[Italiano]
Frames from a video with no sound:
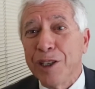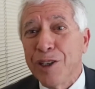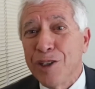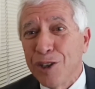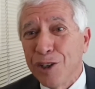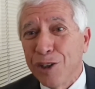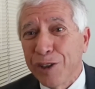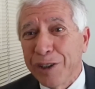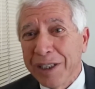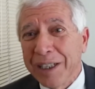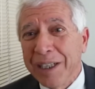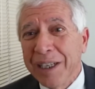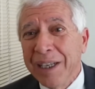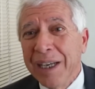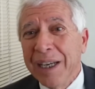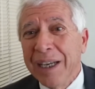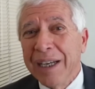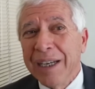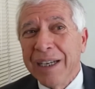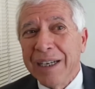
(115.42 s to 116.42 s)
regioni
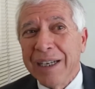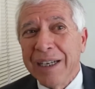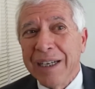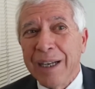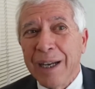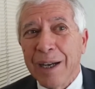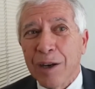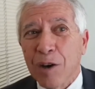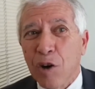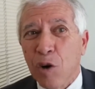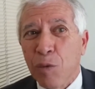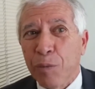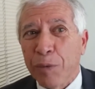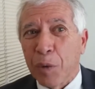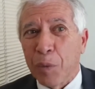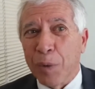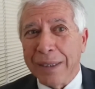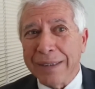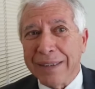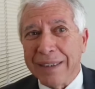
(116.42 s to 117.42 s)
eh, come
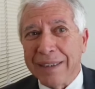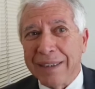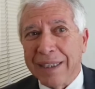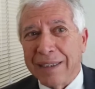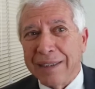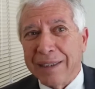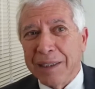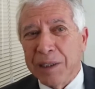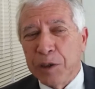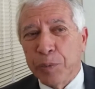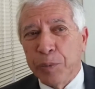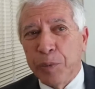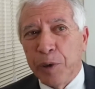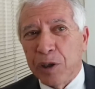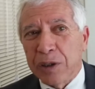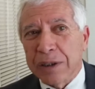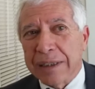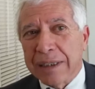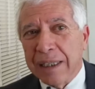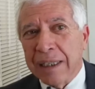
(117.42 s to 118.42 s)
quantità di
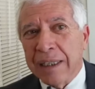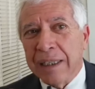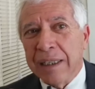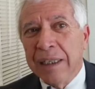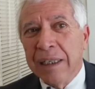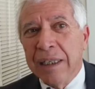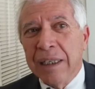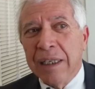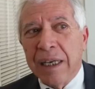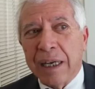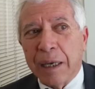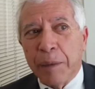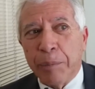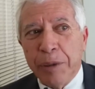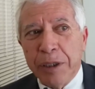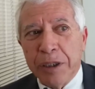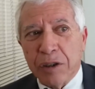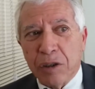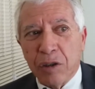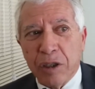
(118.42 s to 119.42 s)
risposte,
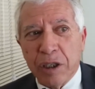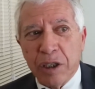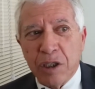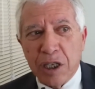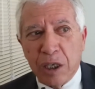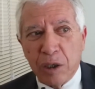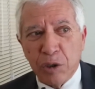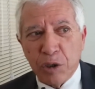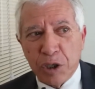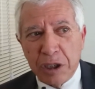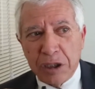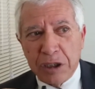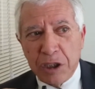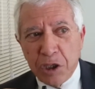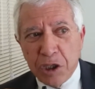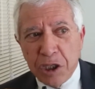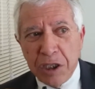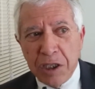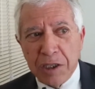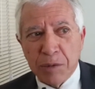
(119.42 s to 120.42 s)
capisco che c'è lo
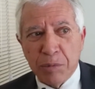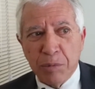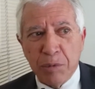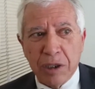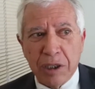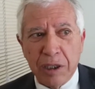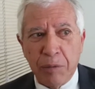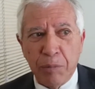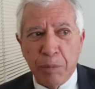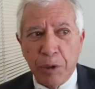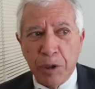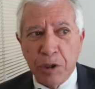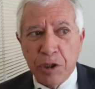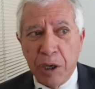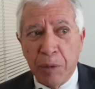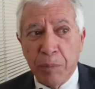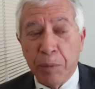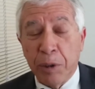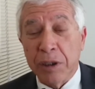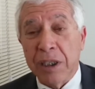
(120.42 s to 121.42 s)
scetticismo, che
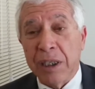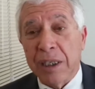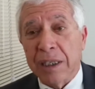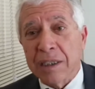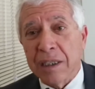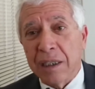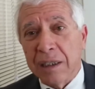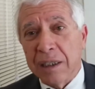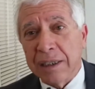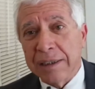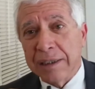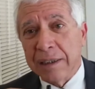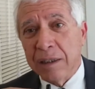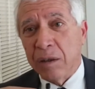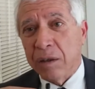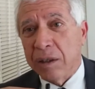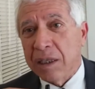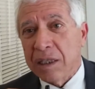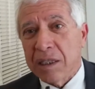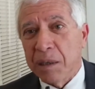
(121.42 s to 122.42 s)
c'è un po' di rassegnazione,